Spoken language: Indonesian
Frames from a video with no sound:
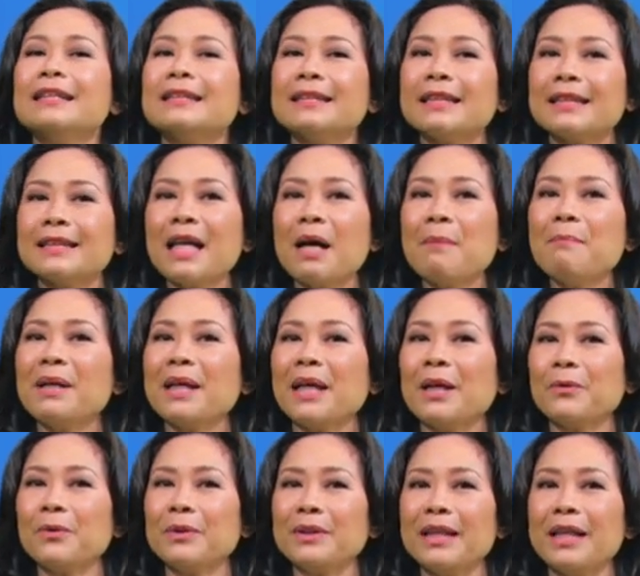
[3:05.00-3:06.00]
serta
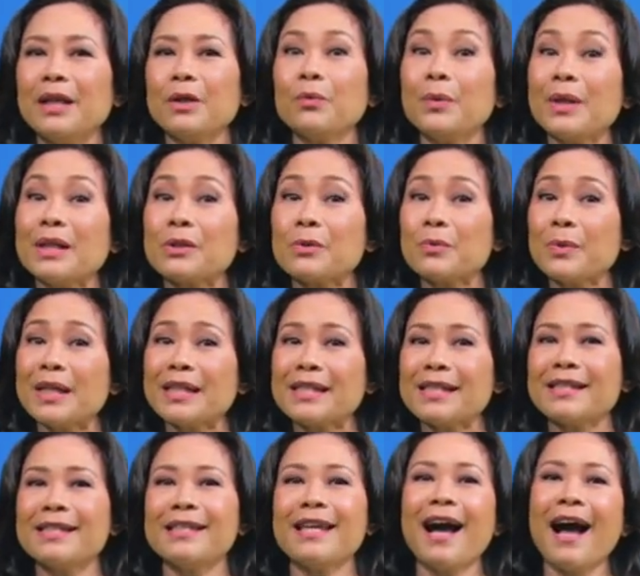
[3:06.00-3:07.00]
mengikuti
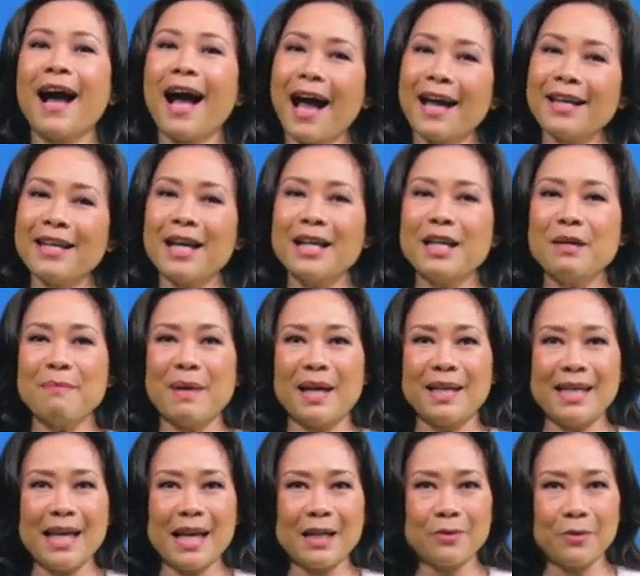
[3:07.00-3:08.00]
kuis-kuis yang ada di
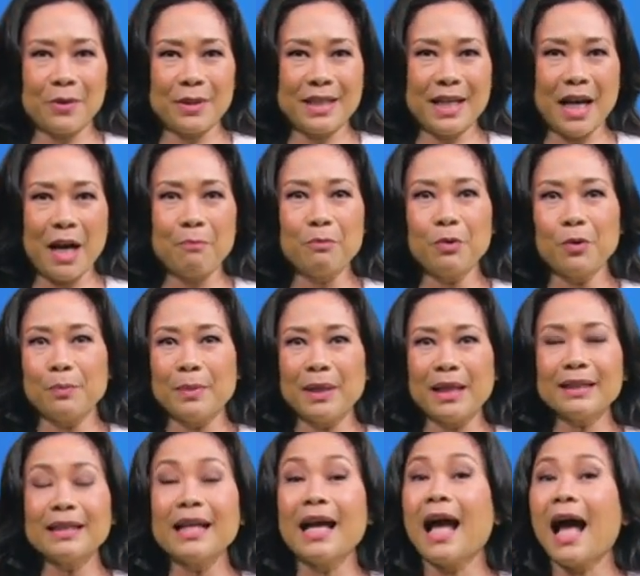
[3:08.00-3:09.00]
media sosial
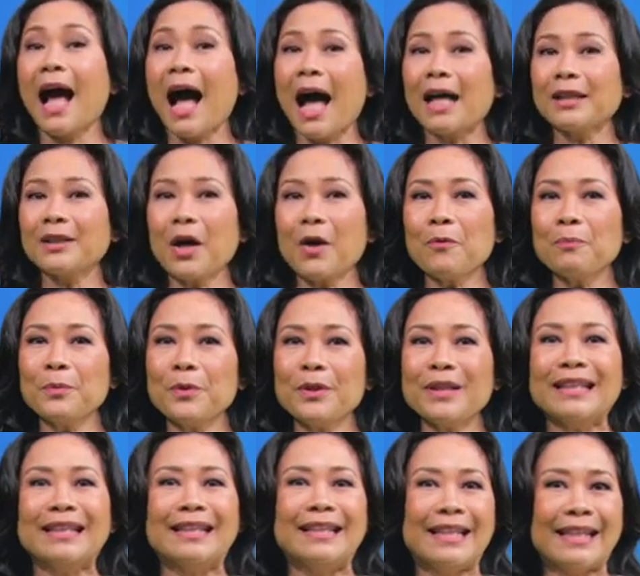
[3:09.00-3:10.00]
Bluebird
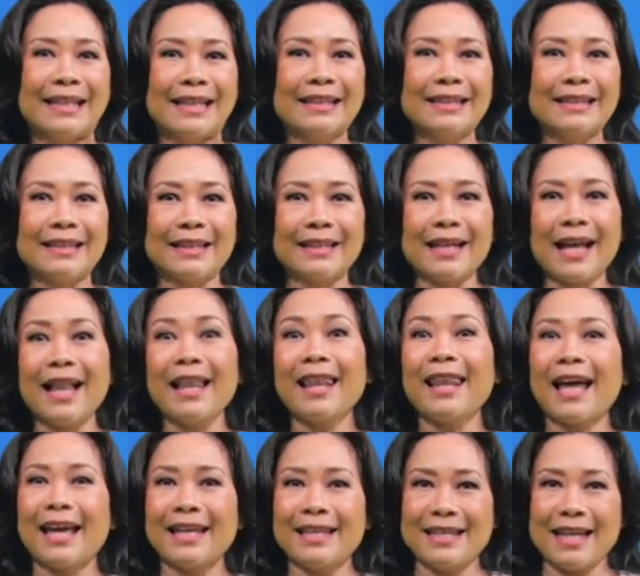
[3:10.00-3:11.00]
ataupun di internal
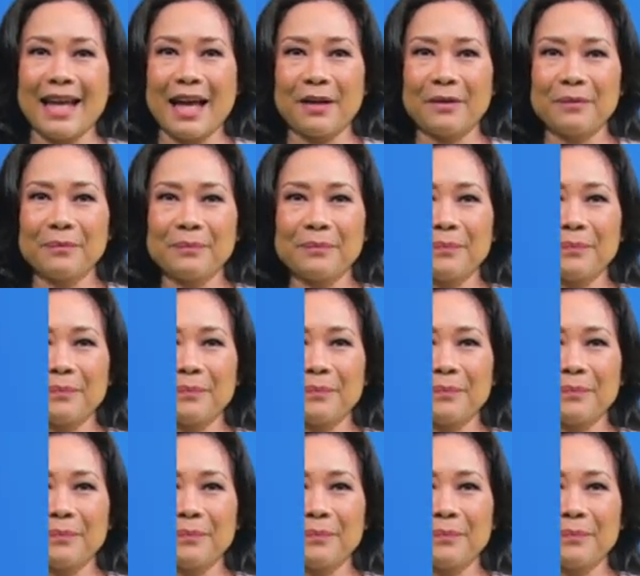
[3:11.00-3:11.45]
lainnya.